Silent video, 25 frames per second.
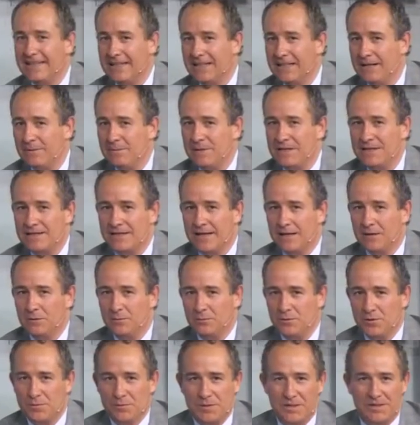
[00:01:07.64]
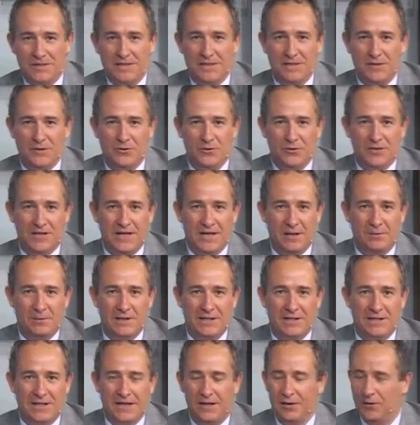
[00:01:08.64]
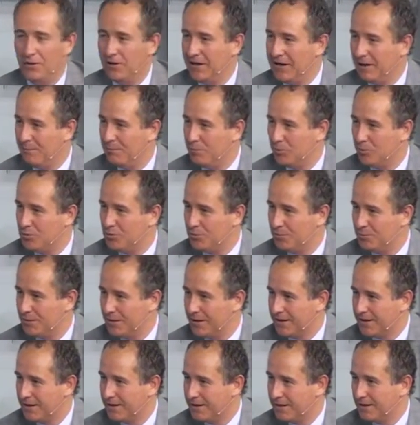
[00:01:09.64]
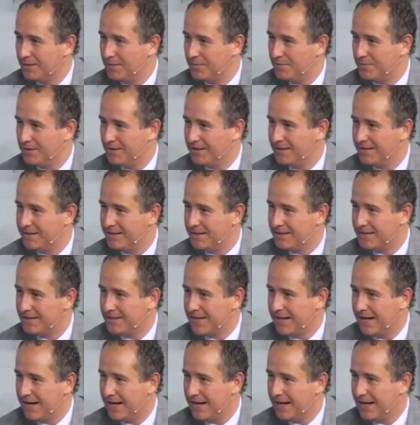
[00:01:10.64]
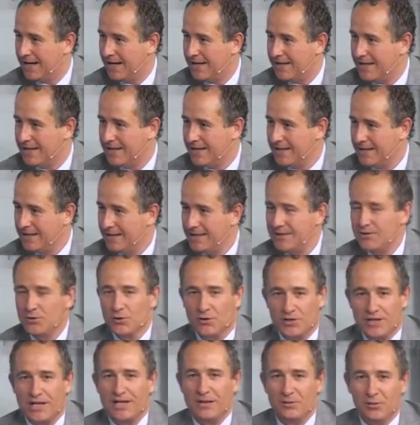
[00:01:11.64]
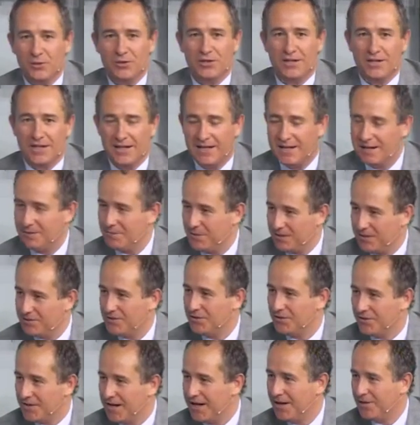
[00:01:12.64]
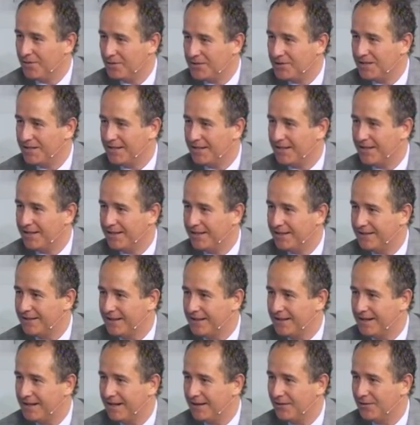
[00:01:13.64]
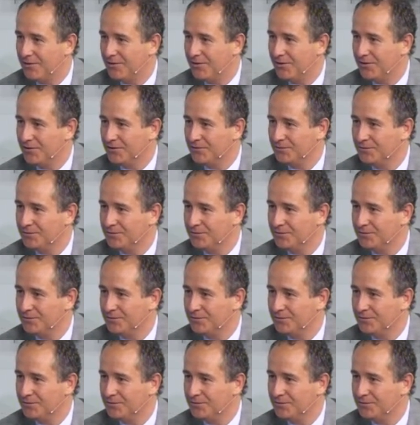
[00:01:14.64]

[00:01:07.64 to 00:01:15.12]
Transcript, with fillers: que también se ha comprometido y que ha brindado el apoyo para que esta competencia se haga y yo sé que vos tenés que mencionarlos y tenés que destacarlos, ¿no?